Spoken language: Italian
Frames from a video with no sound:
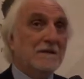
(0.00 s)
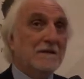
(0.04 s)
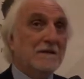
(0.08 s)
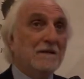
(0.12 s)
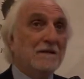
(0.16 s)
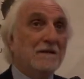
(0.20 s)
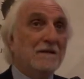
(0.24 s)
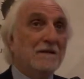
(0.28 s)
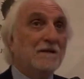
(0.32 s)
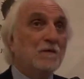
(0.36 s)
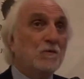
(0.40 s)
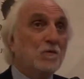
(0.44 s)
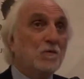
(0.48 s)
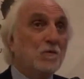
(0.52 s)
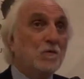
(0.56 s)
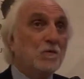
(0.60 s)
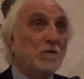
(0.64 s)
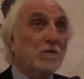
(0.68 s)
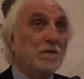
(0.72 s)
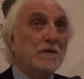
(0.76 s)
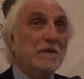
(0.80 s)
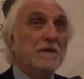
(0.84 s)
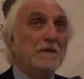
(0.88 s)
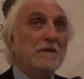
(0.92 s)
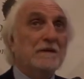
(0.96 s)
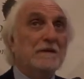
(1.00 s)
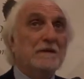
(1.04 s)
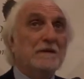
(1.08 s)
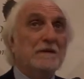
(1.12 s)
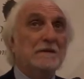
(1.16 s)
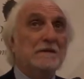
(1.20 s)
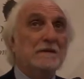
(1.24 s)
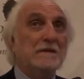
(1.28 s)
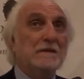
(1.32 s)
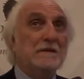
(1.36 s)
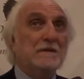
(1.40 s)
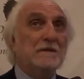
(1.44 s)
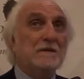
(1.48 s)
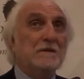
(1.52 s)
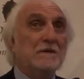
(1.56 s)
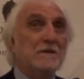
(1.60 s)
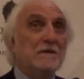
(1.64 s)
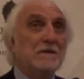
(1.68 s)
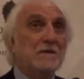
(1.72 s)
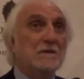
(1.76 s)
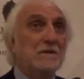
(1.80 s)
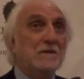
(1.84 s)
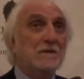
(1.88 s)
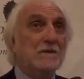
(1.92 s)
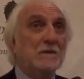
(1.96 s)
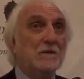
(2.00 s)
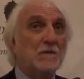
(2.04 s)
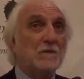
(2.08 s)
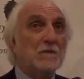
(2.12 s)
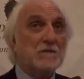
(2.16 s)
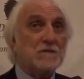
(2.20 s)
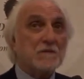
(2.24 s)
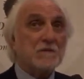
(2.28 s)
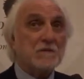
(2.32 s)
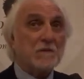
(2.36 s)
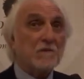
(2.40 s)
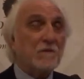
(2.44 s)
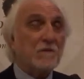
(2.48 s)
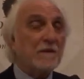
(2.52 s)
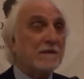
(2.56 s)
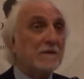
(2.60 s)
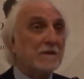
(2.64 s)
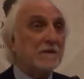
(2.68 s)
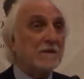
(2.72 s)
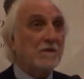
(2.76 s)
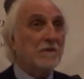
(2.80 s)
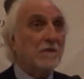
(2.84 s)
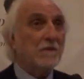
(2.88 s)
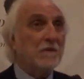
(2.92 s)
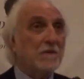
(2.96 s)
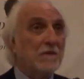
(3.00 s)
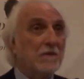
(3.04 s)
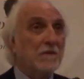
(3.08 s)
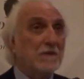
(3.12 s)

di cui eh, in questo momento